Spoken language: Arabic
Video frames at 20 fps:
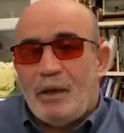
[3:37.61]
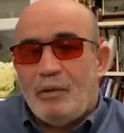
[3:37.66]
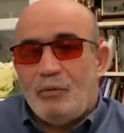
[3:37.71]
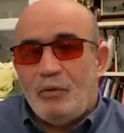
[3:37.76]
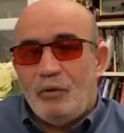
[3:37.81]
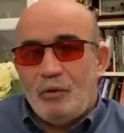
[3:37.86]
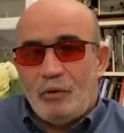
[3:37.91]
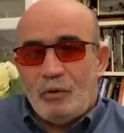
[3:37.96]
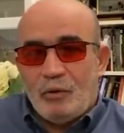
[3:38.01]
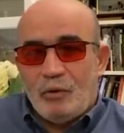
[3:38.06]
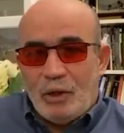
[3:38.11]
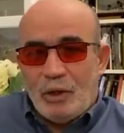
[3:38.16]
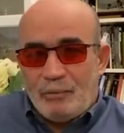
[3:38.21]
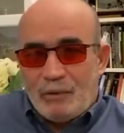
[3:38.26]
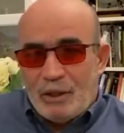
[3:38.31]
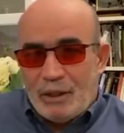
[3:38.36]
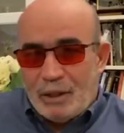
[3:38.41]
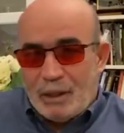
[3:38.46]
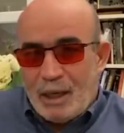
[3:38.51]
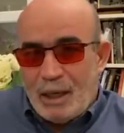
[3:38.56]
يموتون
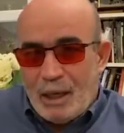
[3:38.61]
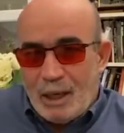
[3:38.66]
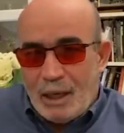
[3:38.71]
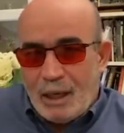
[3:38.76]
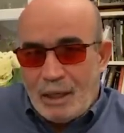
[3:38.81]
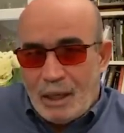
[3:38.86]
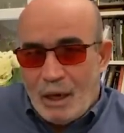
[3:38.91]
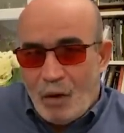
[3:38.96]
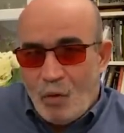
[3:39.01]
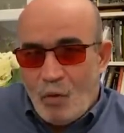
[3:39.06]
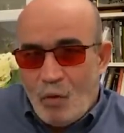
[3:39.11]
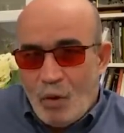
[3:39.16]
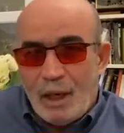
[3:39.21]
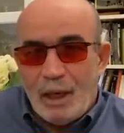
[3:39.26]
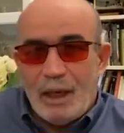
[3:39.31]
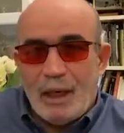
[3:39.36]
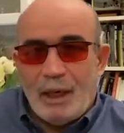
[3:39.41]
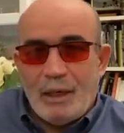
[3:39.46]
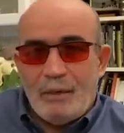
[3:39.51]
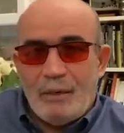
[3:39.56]
ابتداء
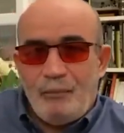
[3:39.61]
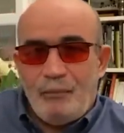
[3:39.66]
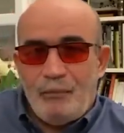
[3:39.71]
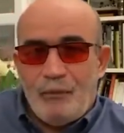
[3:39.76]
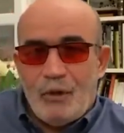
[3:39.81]
أولا